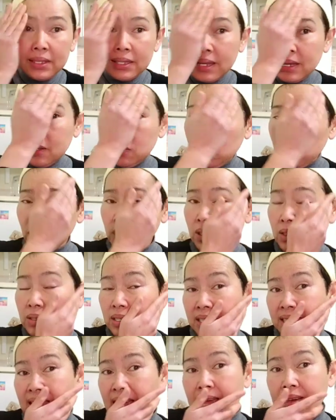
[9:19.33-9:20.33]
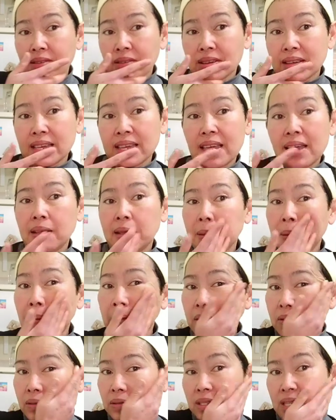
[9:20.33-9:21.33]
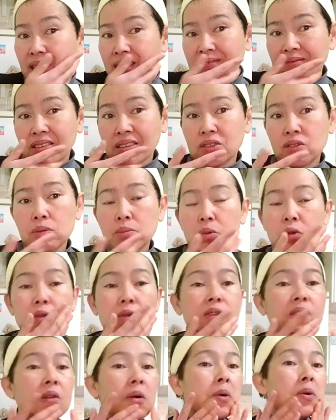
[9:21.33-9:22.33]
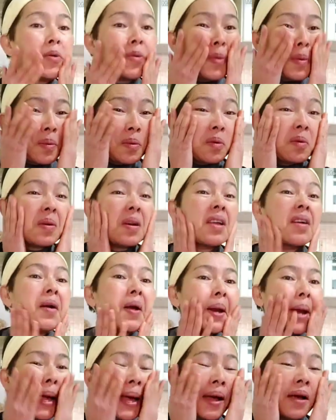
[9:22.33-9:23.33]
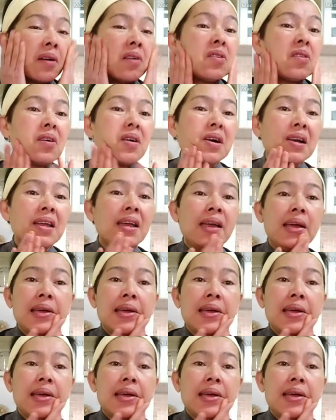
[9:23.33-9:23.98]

ถ้านวดตอนเช้าอย่างเงี้ยทิ้งไว้ชั่วโมงสองชั่วโมงแล้วก็ล้างออก